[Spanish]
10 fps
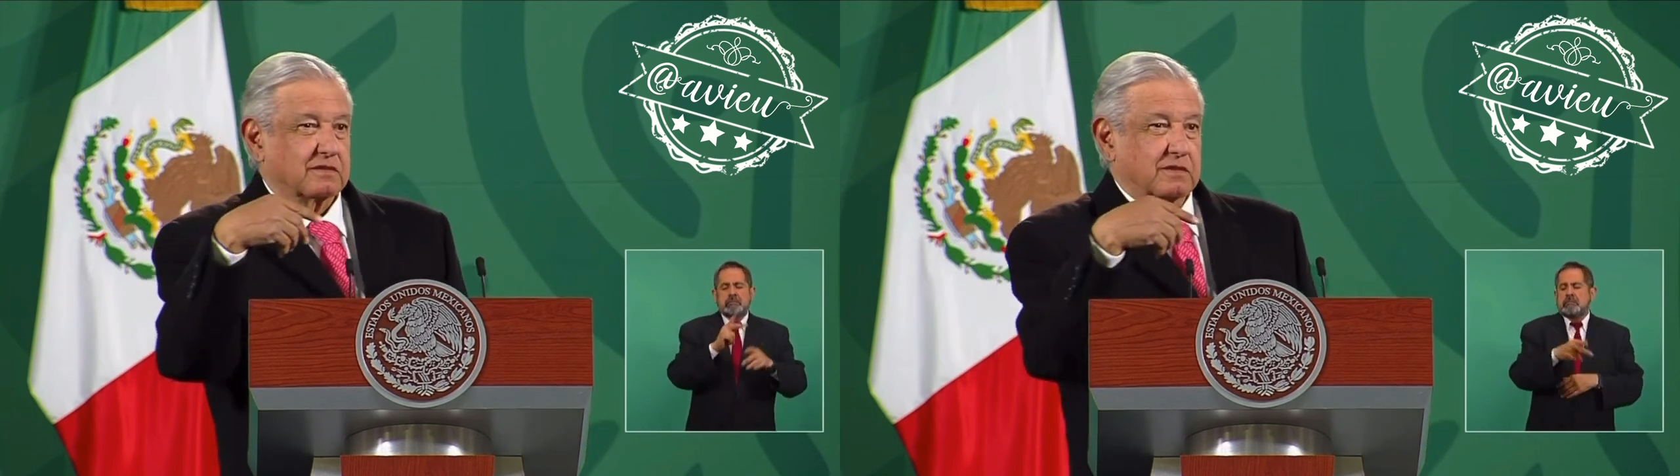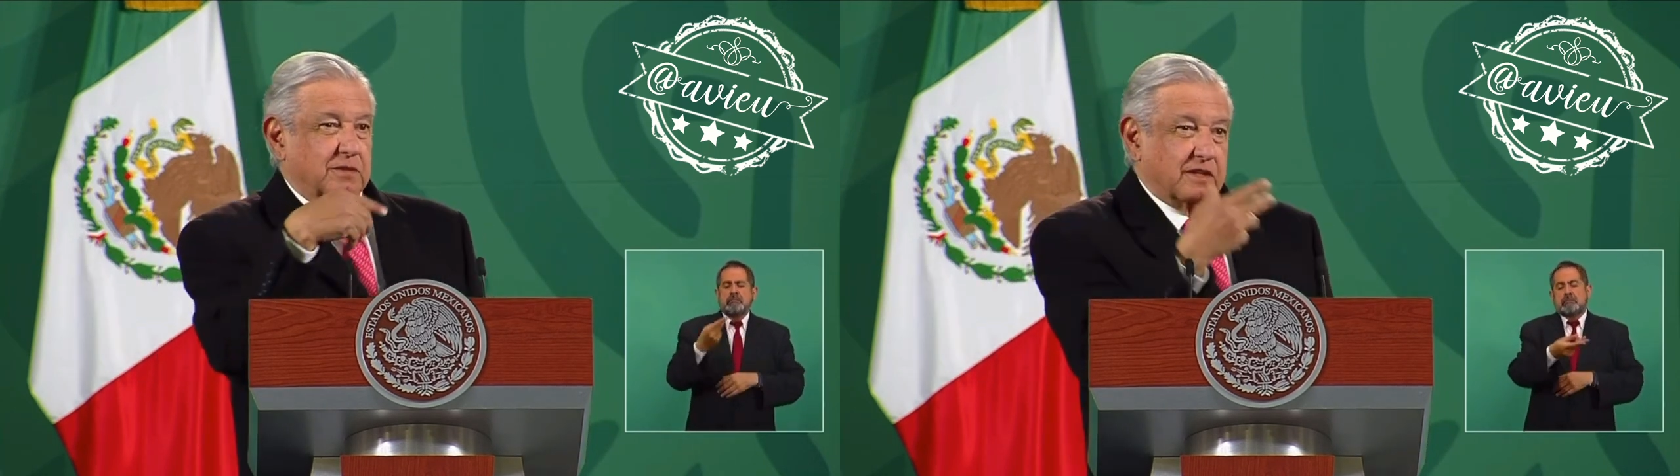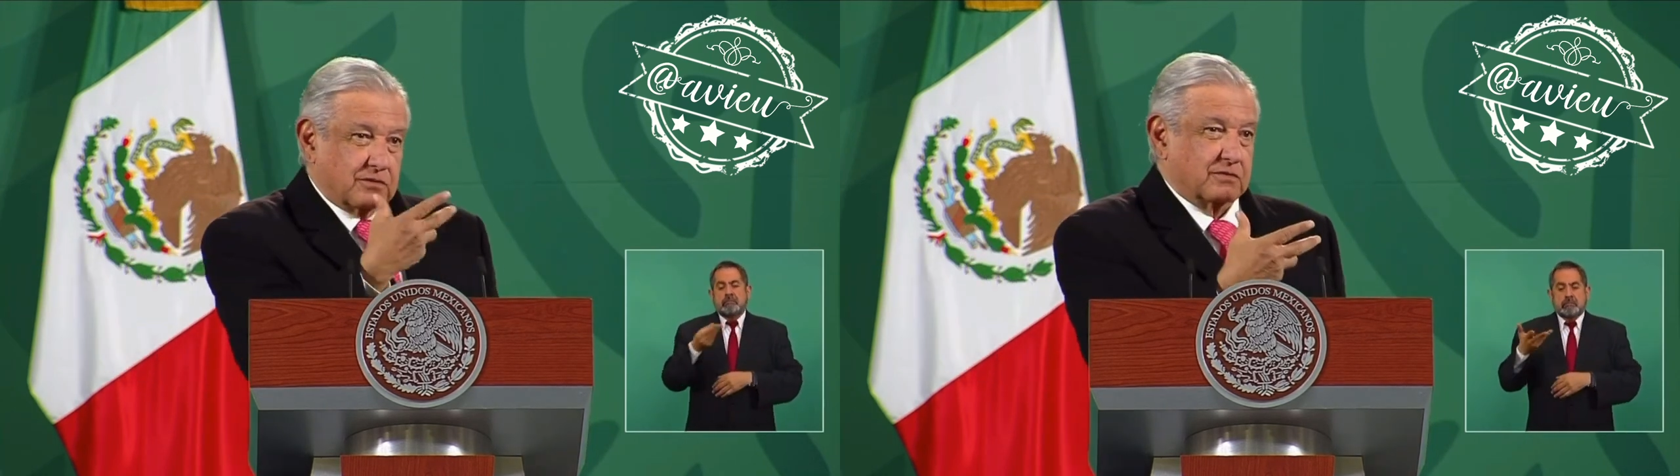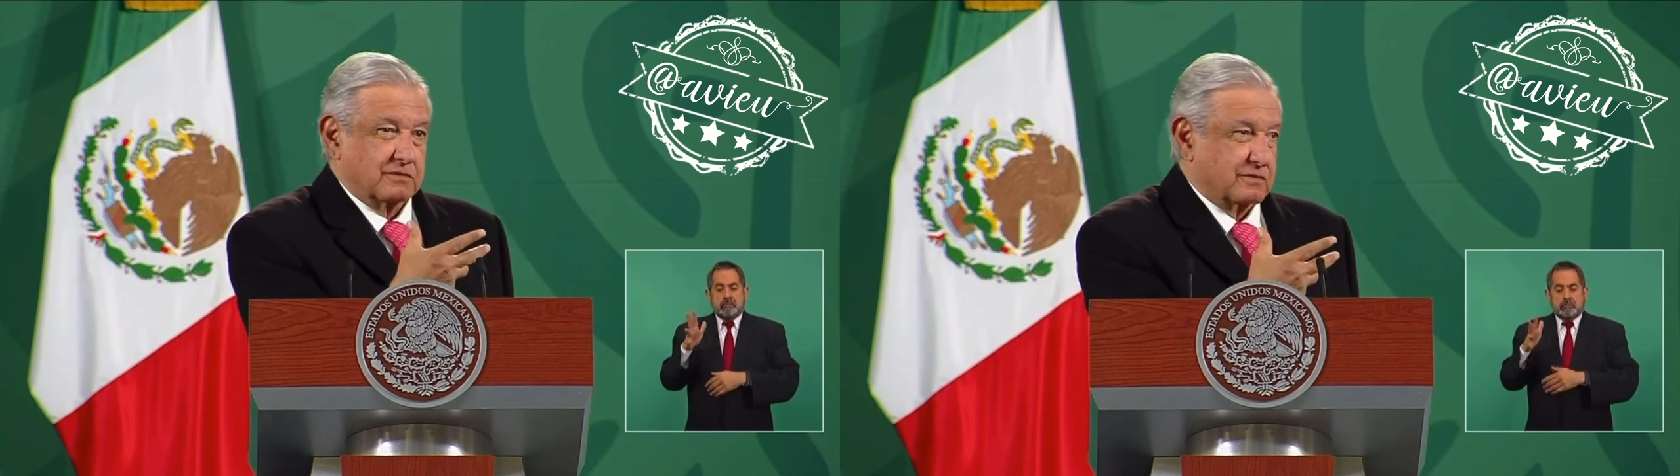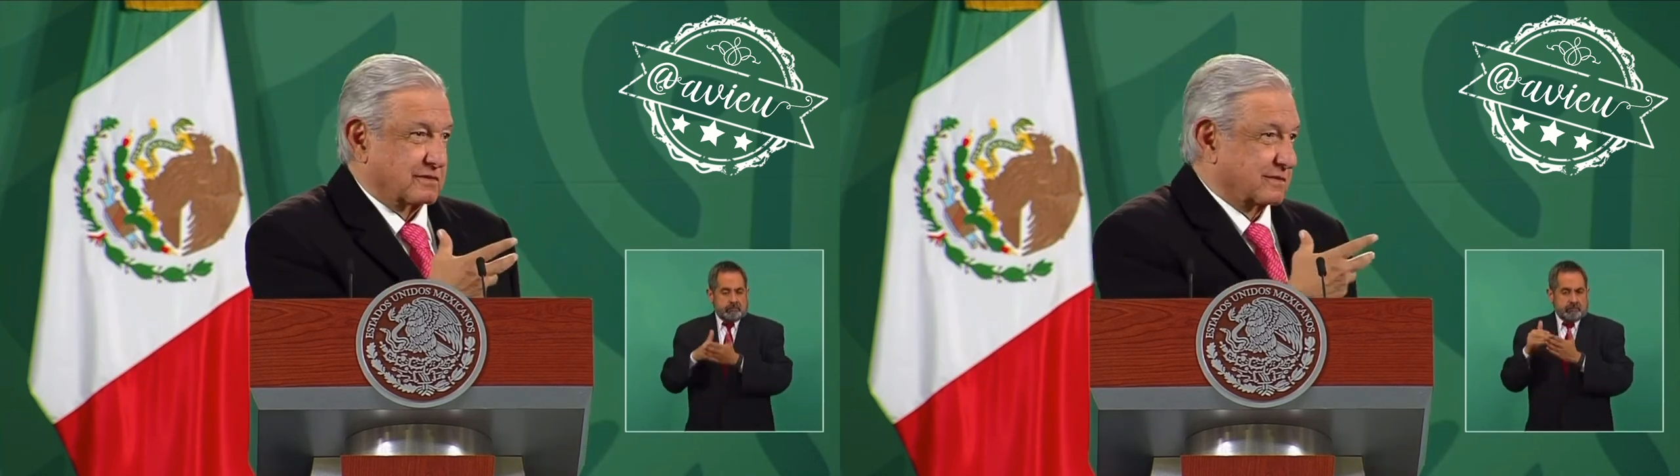Y Bernardo,
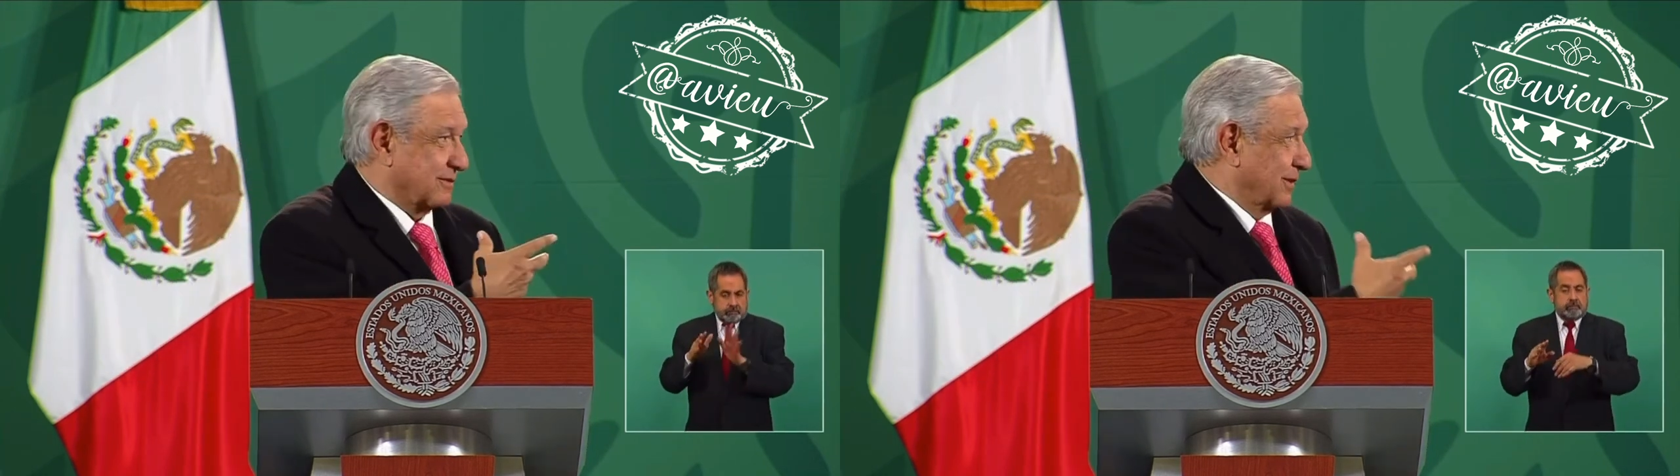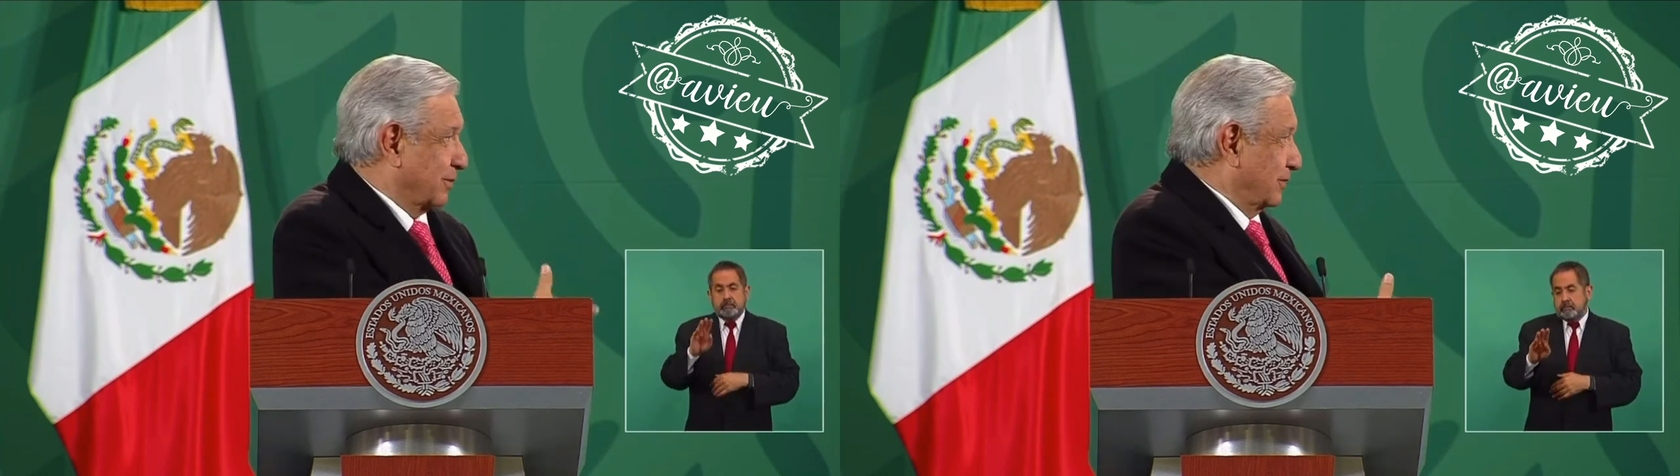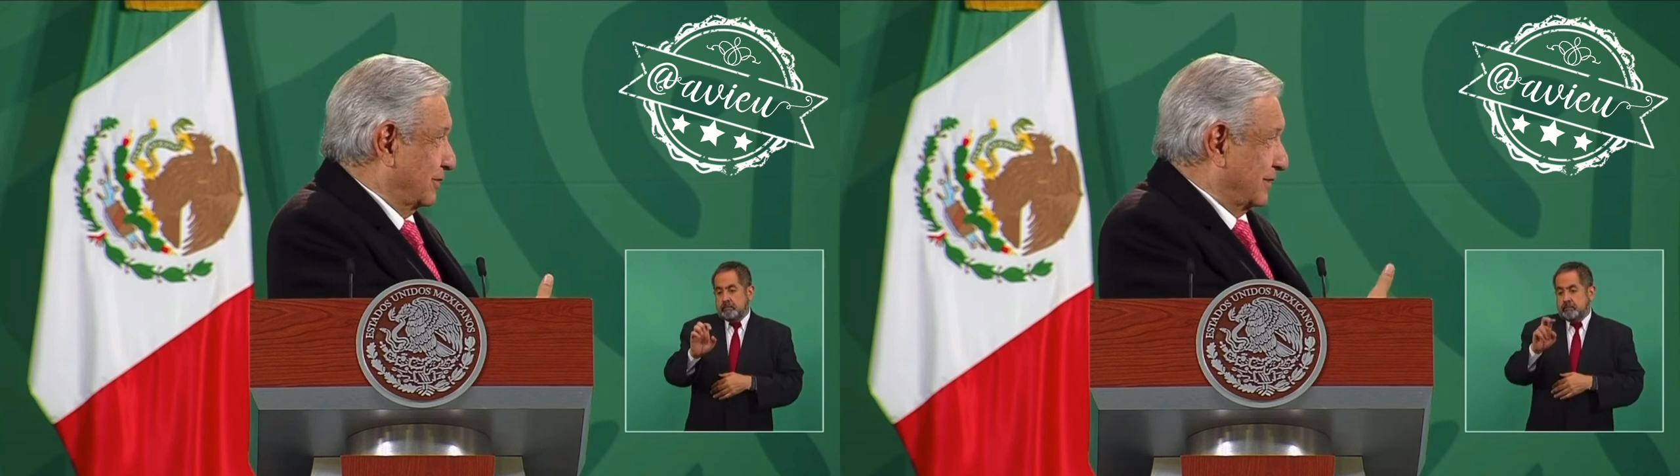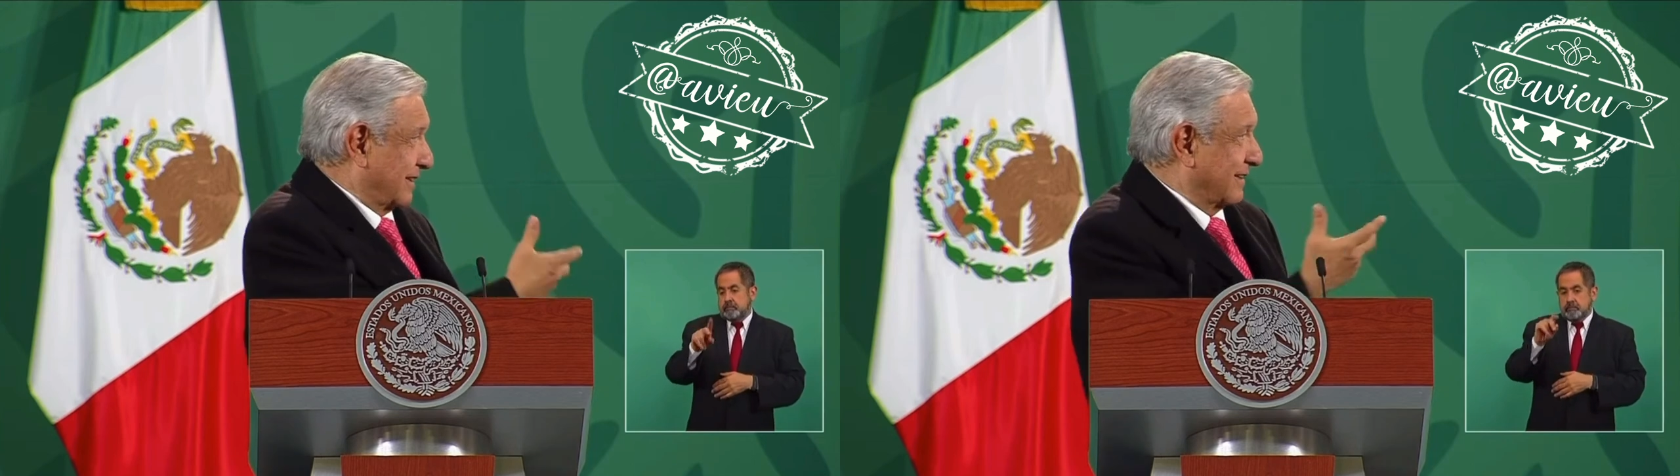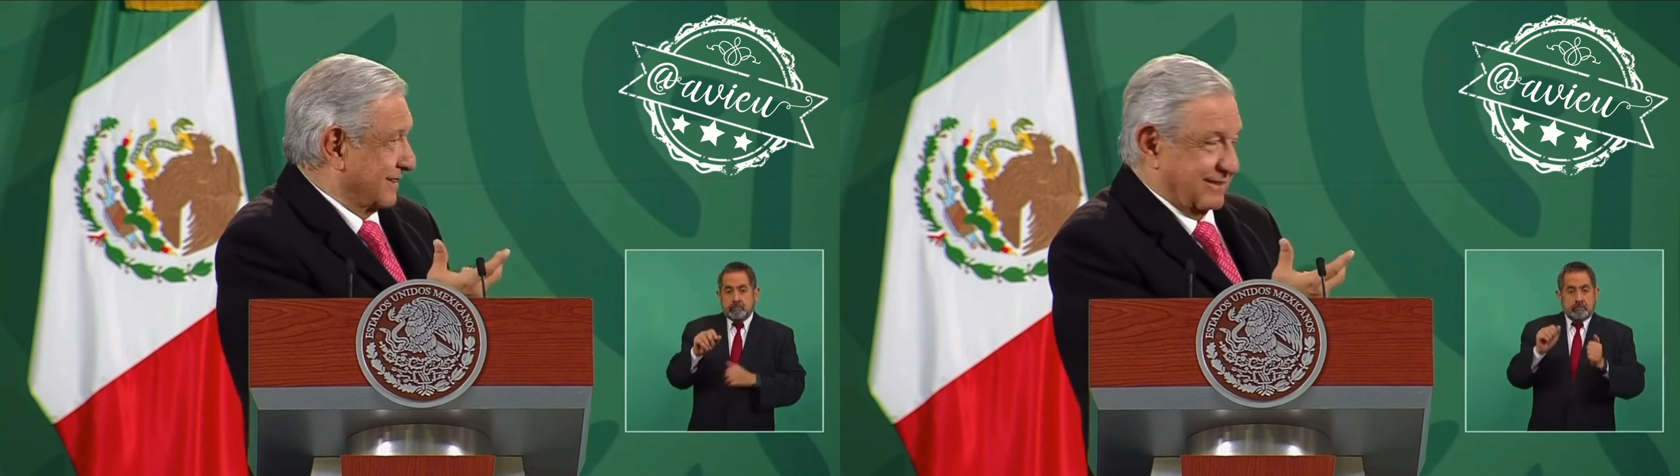con el propósito de
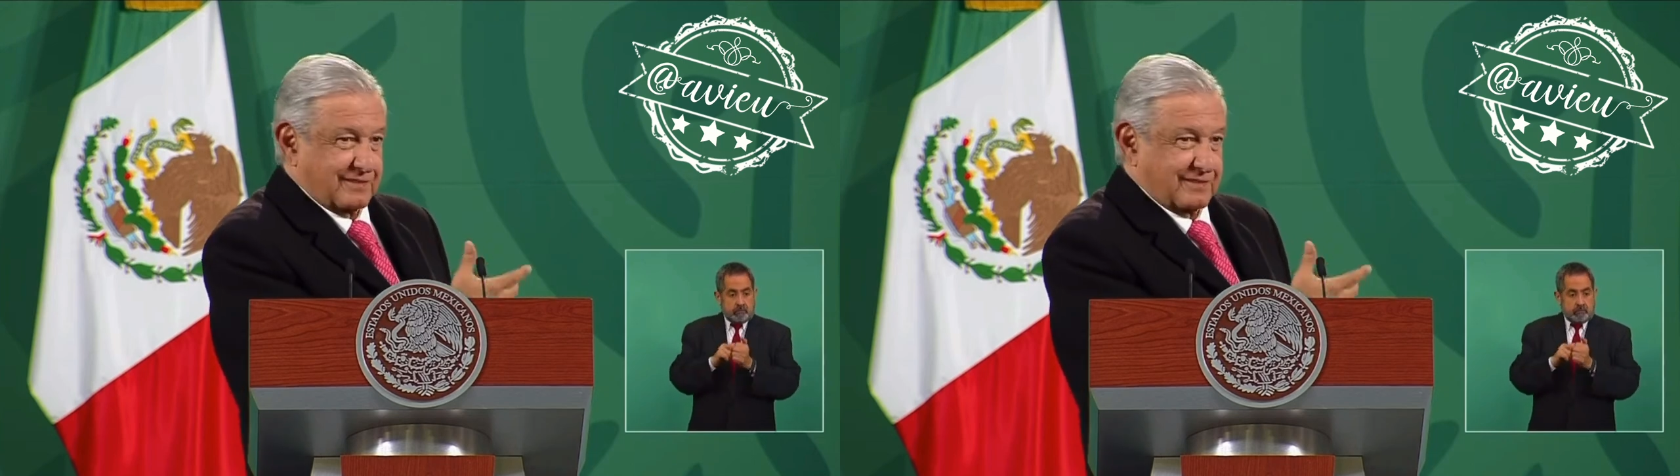sacar,